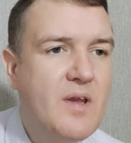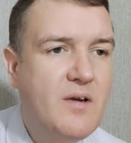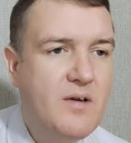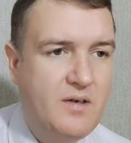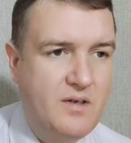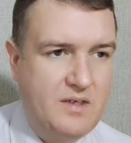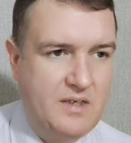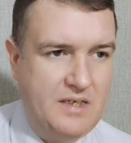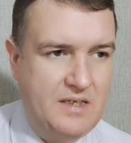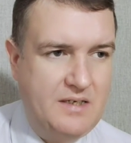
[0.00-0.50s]

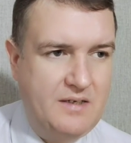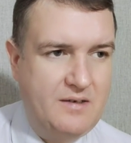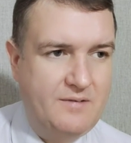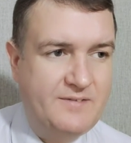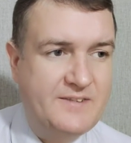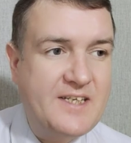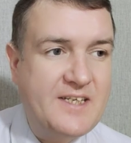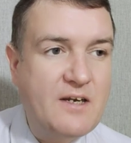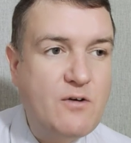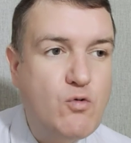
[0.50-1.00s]
Э, в
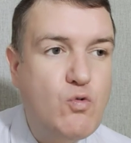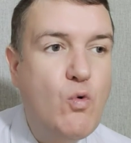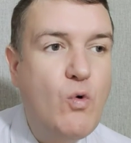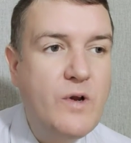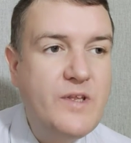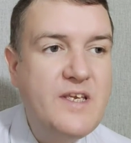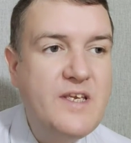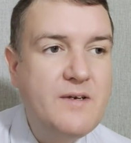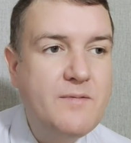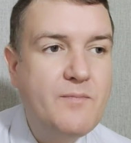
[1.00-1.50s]

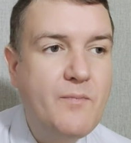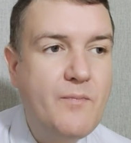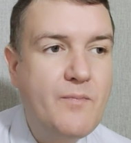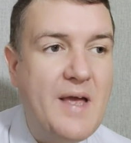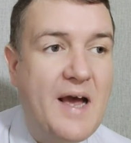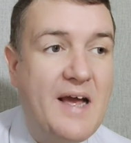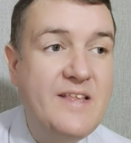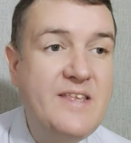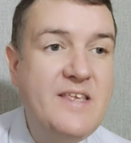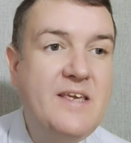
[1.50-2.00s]
законе,
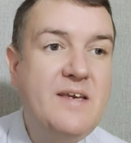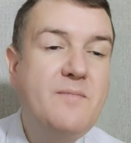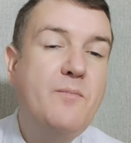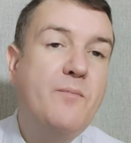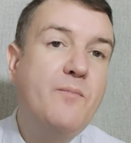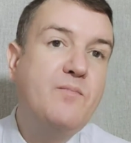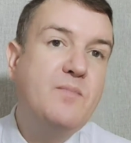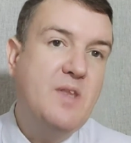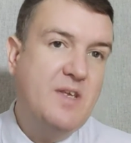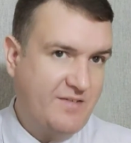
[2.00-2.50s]
они
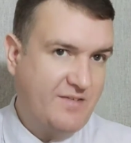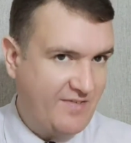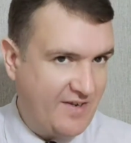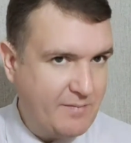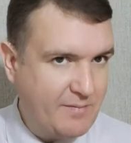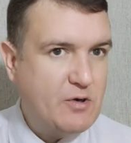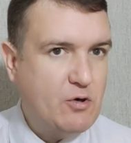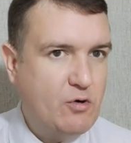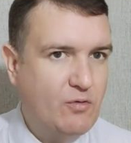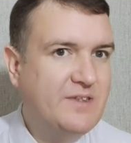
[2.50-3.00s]

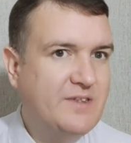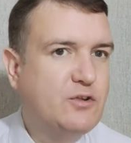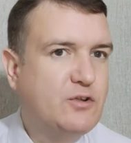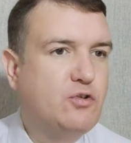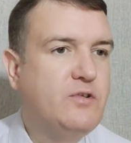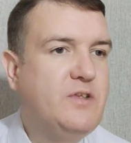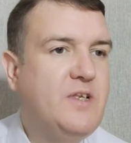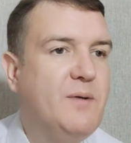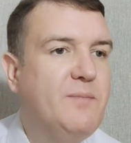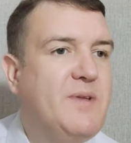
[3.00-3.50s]
сформированы
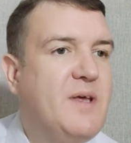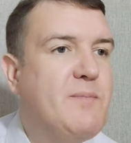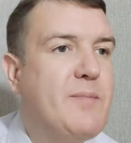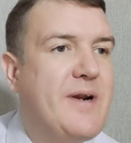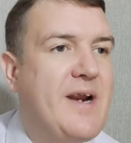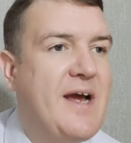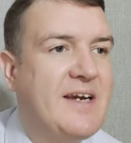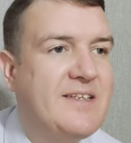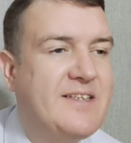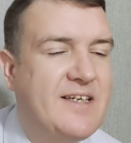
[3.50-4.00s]
судебной
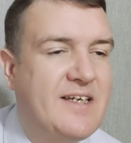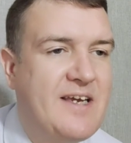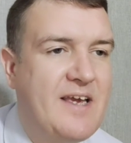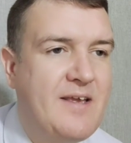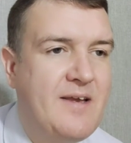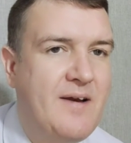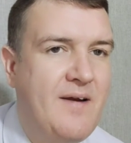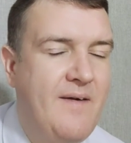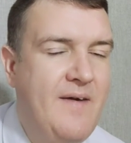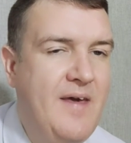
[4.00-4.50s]

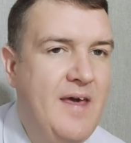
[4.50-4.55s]
практикой.